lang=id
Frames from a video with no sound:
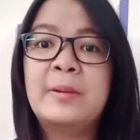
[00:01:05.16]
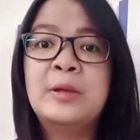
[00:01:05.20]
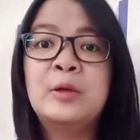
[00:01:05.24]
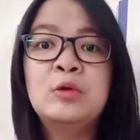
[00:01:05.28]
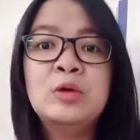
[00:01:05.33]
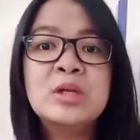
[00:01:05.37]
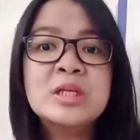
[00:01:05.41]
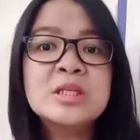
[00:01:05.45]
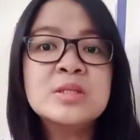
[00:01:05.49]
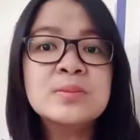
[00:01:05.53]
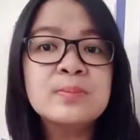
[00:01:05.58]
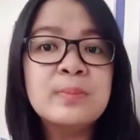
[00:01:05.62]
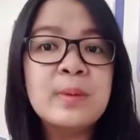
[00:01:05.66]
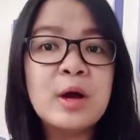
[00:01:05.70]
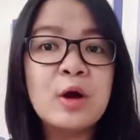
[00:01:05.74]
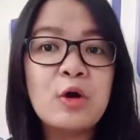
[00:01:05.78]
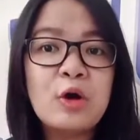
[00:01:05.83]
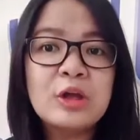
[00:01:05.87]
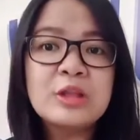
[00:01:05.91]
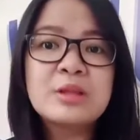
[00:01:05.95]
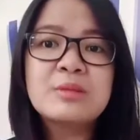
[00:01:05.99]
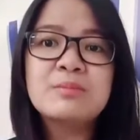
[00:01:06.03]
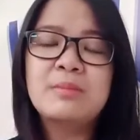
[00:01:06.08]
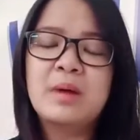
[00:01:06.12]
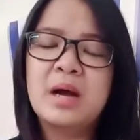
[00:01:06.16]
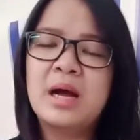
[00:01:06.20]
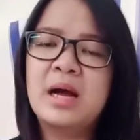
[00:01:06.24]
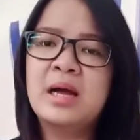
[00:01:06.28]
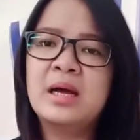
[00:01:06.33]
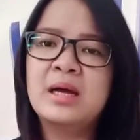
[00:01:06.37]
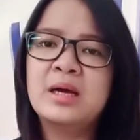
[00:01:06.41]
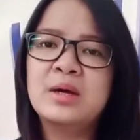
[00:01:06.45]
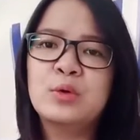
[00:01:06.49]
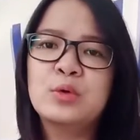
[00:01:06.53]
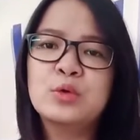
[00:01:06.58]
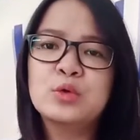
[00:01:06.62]
Penulis pengkhotbah,
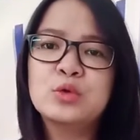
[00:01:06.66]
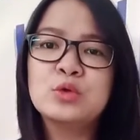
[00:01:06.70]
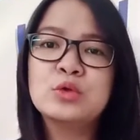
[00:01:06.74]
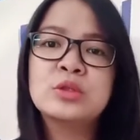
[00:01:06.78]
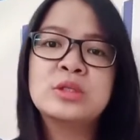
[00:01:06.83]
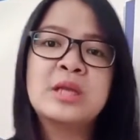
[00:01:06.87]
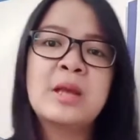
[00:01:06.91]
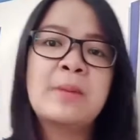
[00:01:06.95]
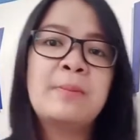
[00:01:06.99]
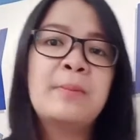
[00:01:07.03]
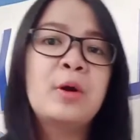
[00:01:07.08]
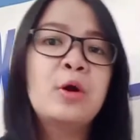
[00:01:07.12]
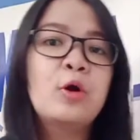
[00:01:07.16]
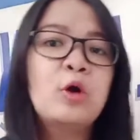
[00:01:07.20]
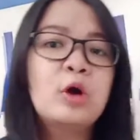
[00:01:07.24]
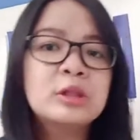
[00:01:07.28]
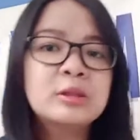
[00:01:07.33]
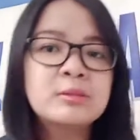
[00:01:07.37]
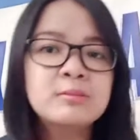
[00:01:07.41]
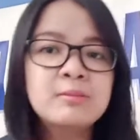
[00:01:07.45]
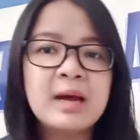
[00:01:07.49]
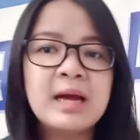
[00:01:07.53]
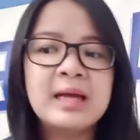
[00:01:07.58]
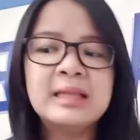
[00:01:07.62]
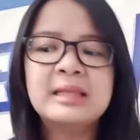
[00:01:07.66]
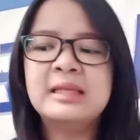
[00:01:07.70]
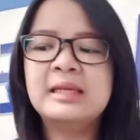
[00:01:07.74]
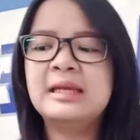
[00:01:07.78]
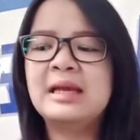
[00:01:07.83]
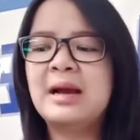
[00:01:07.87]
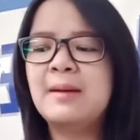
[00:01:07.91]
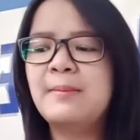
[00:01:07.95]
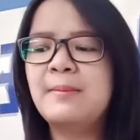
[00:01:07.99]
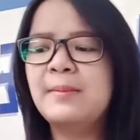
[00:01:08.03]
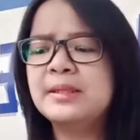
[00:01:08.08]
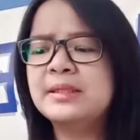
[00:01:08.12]
khususnya pengkhotbah
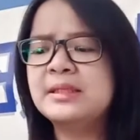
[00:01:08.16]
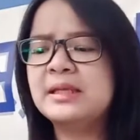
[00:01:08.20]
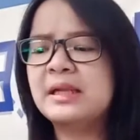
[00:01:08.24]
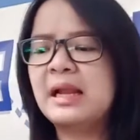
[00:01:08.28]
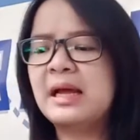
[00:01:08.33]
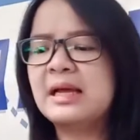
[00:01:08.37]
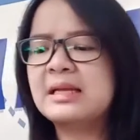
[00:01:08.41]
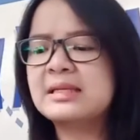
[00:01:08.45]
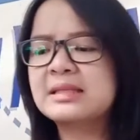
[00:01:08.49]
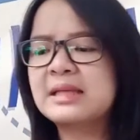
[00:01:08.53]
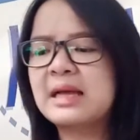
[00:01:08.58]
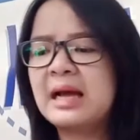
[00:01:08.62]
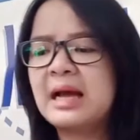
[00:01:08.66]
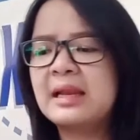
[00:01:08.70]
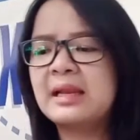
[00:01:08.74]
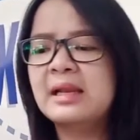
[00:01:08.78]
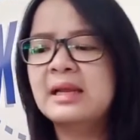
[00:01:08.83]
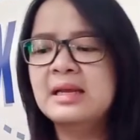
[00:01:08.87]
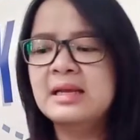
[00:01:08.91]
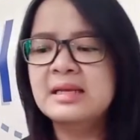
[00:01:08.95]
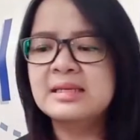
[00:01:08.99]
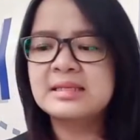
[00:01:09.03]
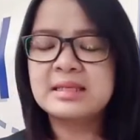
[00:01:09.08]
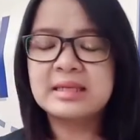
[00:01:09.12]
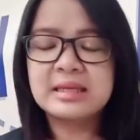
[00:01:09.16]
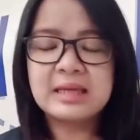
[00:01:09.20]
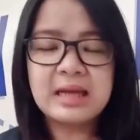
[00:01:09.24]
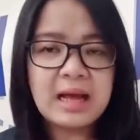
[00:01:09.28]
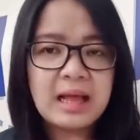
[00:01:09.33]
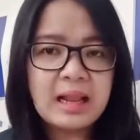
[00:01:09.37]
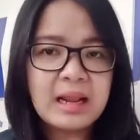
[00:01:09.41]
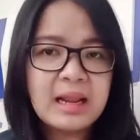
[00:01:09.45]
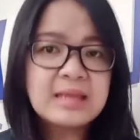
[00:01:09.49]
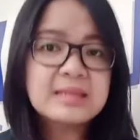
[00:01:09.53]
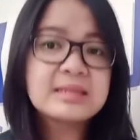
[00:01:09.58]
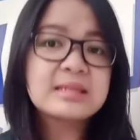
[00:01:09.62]
tiga menjelaskan
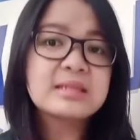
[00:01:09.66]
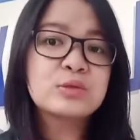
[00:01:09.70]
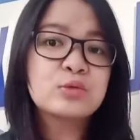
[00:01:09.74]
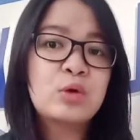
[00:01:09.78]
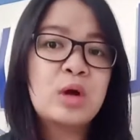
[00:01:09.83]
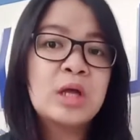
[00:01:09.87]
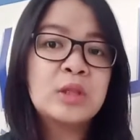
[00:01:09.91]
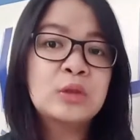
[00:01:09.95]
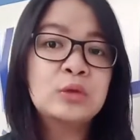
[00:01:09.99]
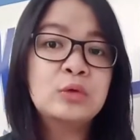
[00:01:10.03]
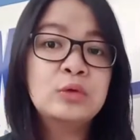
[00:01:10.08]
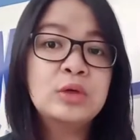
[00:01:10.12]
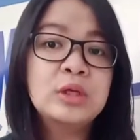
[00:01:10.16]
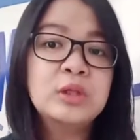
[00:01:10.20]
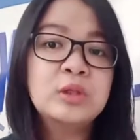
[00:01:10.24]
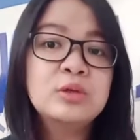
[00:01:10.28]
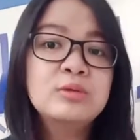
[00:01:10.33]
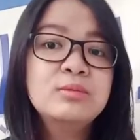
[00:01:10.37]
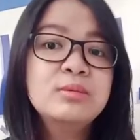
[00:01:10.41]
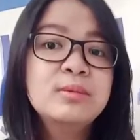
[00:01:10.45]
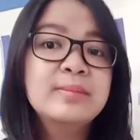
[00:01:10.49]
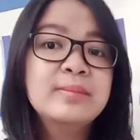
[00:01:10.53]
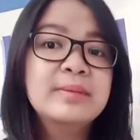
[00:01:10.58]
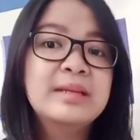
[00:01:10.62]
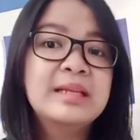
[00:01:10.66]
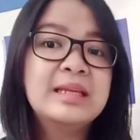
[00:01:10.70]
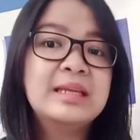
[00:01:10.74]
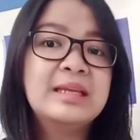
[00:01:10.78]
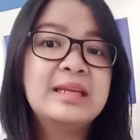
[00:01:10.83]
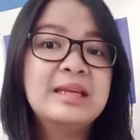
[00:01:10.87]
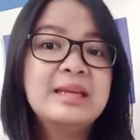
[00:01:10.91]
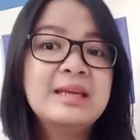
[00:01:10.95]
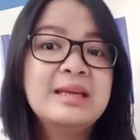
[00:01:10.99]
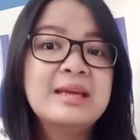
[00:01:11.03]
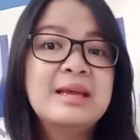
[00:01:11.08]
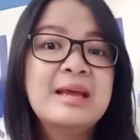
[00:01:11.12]
segala sesuatu itu
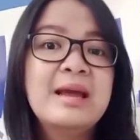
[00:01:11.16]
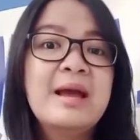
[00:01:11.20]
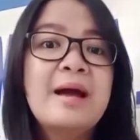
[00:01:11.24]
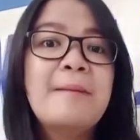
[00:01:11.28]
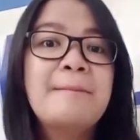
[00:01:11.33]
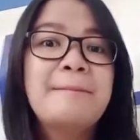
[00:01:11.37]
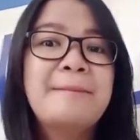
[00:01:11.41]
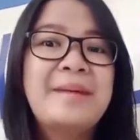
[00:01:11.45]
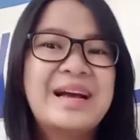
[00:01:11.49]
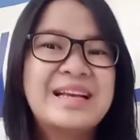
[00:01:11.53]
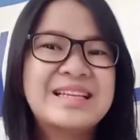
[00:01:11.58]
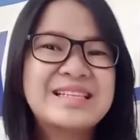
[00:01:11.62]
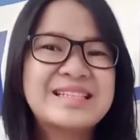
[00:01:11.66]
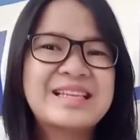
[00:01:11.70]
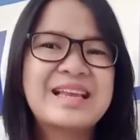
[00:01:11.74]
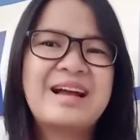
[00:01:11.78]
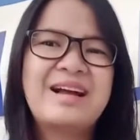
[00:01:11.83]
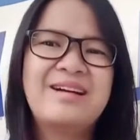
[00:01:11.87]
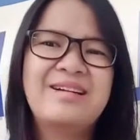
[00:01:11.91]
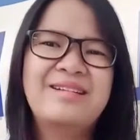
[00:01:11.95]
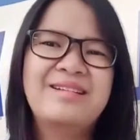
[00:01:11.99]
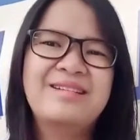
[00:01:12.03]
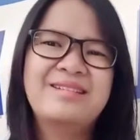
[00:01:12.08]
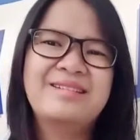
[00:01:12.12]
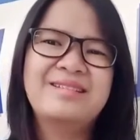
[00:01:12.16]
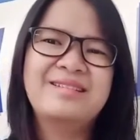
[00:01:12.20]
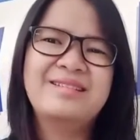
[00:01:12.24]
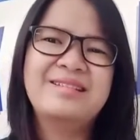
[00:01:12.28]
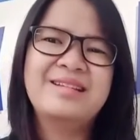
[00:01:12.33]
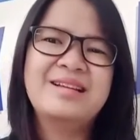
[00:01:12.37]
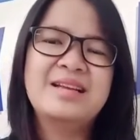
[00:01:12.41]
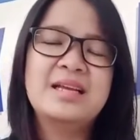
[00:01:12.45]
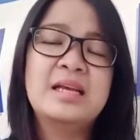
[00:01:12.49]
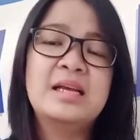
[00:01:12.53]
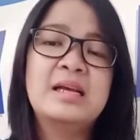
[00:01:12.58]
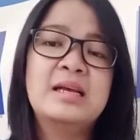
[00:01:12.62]
memiliki masa
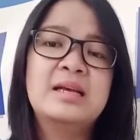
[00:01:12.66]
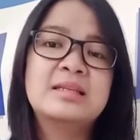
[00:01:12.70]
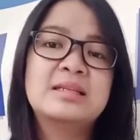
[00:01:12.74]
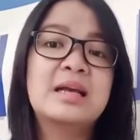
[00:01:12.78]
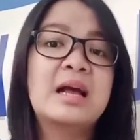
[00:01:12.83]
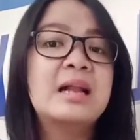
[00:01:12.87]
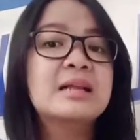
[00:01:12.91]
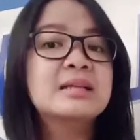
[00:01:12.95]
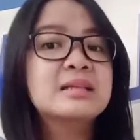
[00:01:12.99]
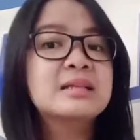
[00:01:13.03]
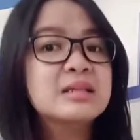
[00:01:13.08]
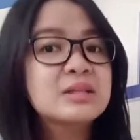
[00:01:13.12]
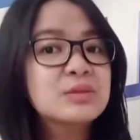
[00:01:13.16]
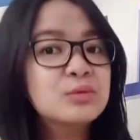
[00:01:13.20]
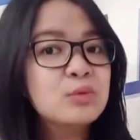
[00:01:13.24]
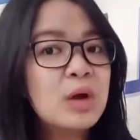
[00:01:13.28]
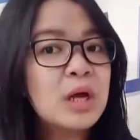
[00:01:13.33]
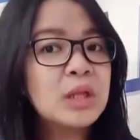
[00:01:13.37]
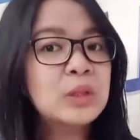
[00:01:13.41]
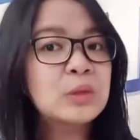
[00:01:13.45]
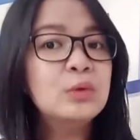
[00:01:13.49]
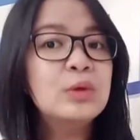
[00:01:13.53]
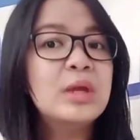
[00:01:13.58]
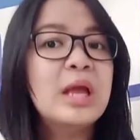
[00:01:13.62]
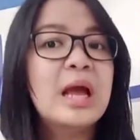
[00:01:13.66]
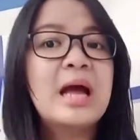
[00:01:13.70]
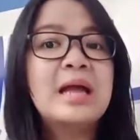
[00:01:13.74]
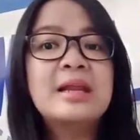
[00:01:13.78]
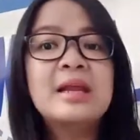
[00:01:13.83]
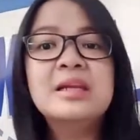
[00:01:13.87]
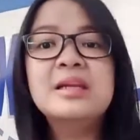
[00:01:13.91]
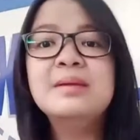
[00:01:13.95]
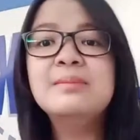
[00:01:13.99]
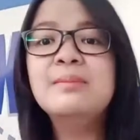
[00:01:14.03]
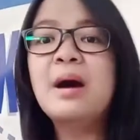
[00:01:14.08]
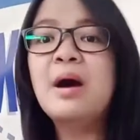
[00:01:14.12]
Segala sesuatu yang
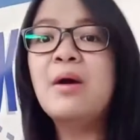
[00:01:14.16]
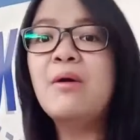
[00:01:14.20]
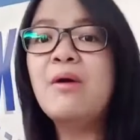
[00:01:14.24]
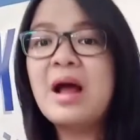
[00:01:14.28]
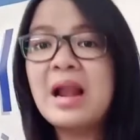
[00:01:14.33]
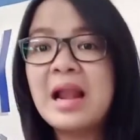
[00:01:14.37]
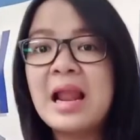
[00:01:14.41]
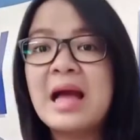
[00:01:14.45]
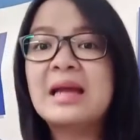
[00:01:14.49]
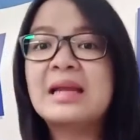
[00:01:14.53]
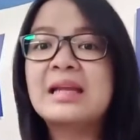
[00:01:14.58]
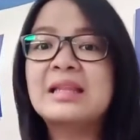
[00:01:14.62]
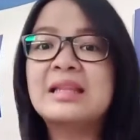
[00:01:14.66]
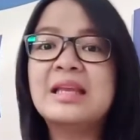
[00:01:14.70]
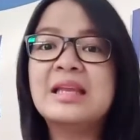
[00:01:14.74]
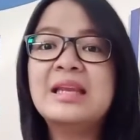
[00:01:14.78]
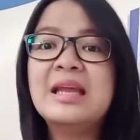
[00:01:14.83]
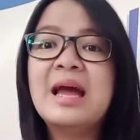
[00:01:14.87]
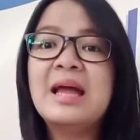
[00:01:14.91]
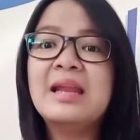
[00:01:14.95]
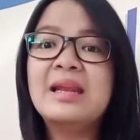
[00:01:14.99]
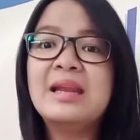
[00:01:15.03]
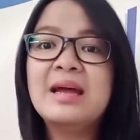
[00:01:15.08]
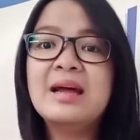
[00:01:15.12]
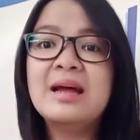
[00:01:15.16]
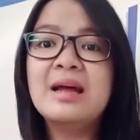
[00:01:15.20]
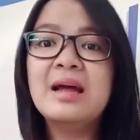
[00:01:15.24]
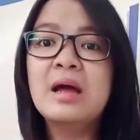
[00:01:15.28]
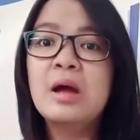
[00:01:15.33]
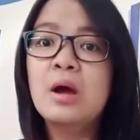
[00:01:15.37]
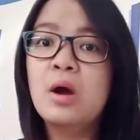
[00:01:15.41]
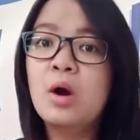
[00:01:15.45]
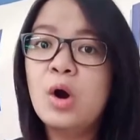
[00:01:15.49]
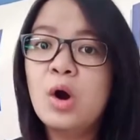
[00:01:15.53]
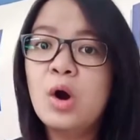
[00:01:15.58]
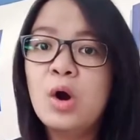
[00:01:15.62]
ada di bawah langit ini ada
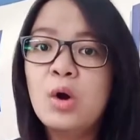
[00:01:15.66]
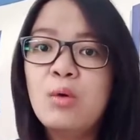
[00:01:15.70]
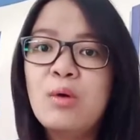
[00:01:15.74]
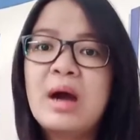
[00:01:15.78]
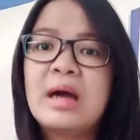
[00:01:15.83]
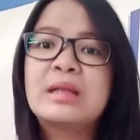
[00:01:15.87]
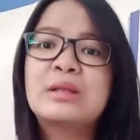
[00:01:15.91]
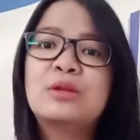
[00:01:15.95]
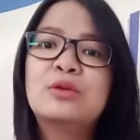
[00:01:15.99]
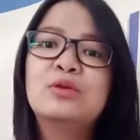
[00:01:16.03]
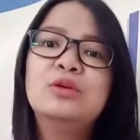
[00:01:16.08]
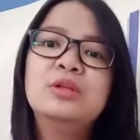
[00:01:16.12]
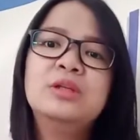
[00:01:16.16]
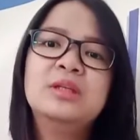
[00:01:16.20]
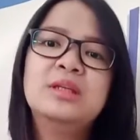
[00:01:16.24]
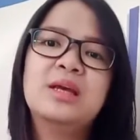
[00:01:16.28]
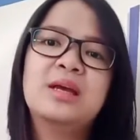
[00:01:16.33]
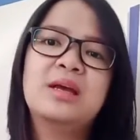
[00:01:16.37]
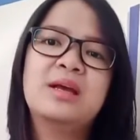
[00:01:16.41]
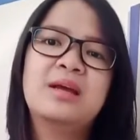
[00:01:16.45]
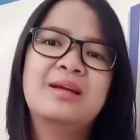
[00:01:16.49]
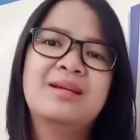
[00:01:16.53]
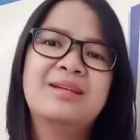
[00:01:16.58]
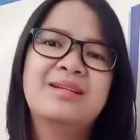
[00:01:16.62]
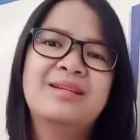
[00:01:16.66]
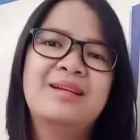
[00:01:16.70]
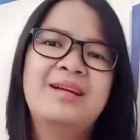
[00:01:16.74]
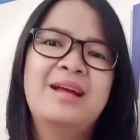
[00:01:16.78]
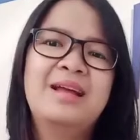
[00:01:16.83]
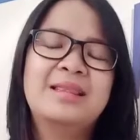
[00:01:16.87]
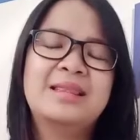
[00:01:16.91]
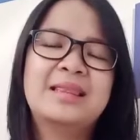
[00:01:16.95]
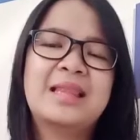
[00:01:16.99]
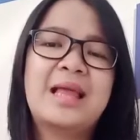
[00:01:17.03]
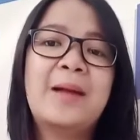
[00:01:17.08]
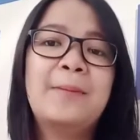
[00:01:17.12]
waktunya.
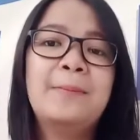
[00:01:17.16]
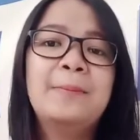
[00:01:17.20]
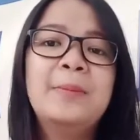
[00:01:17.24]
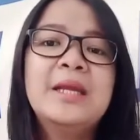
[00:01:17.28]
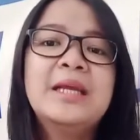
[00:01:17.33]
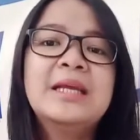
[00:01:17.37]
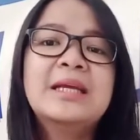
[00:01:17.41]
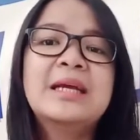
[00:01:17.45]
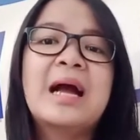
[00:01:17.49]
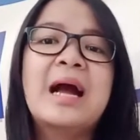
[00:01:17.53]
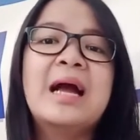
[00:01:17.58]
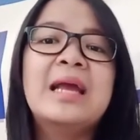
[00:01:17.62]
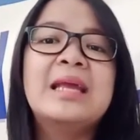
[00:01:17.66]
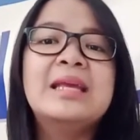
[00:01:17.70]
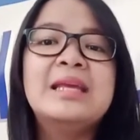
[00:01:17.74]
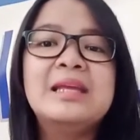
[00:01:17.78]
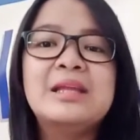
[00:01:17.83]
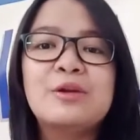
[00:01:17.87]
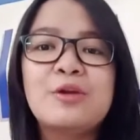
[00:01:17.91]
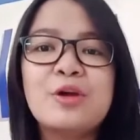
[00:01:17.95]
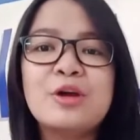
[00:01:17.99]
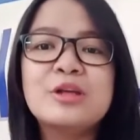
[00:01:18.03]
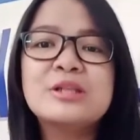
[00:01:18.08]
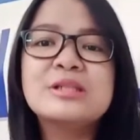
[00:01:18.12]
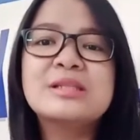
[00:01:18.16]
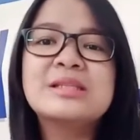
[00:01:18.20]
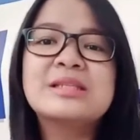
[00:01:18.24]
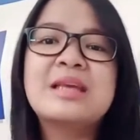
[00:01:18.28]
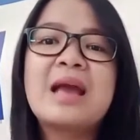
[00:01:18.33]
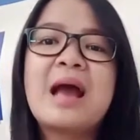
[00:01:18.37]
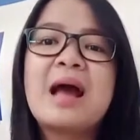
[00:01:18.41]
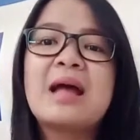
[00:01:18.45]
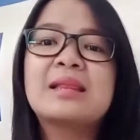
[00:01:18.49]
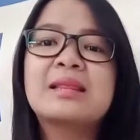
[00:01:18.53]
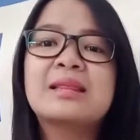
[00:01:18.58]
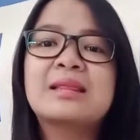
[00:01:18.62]
Tapi kairos
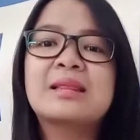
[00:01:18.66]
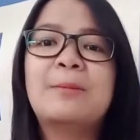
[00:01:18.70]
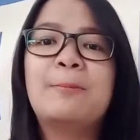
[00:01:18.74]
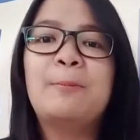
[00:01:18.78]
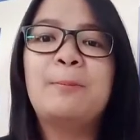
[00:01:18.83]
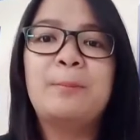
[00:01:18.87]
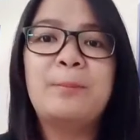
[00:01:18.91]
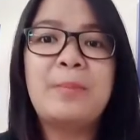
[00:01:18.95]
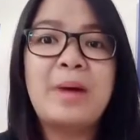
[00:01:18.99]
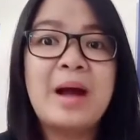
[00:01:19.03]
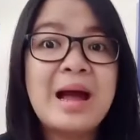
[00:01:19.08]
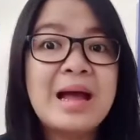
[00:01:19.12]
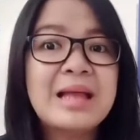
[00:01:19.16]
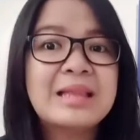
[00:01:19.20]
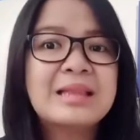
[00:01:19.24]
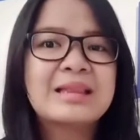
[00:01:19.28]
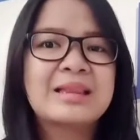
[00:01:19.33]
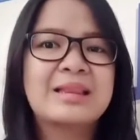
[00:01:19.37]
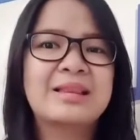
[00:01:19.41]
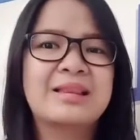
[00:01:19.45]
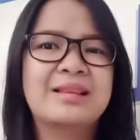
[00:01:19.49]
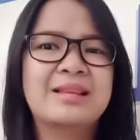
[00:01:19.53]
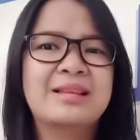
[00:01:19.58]
yang tepat.